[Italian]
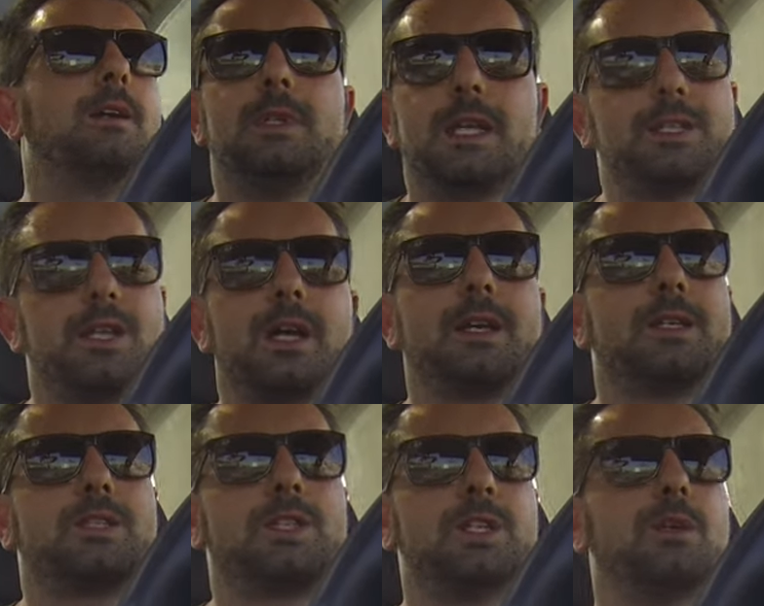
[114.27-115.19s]
la
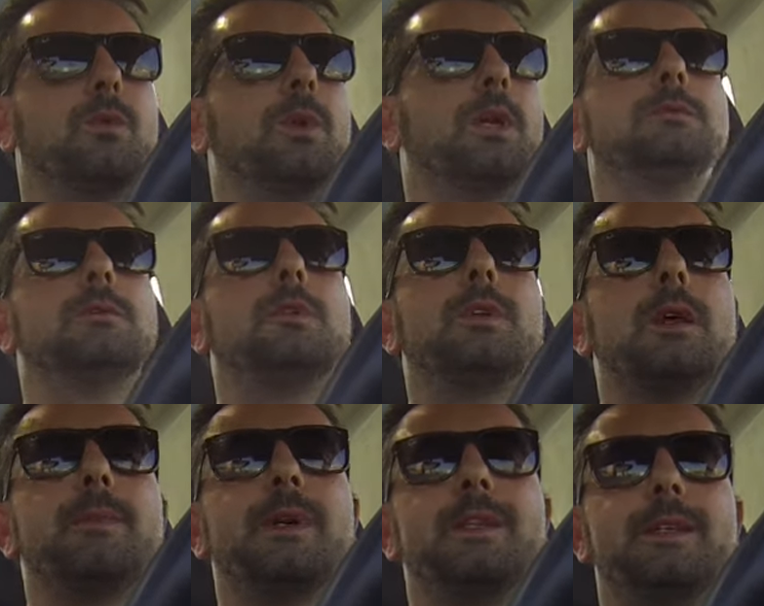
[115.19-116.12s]
GH5, non
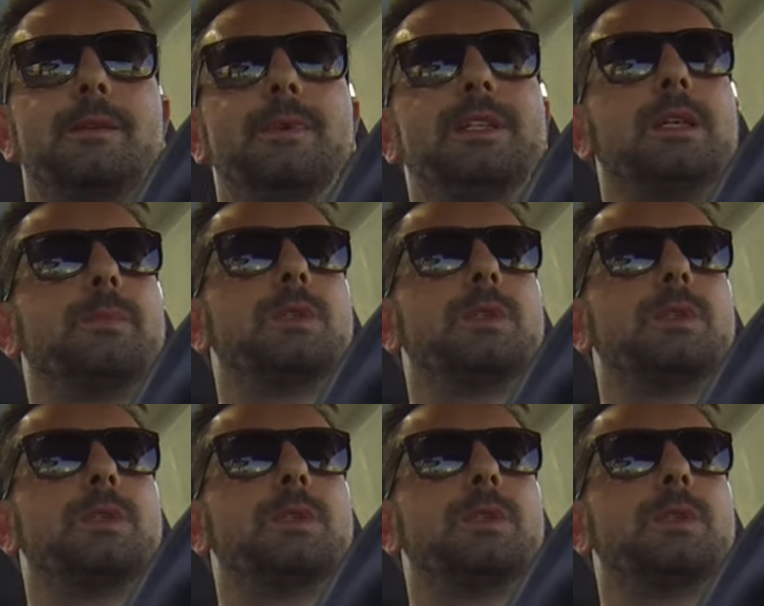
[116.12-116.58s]
è materialmente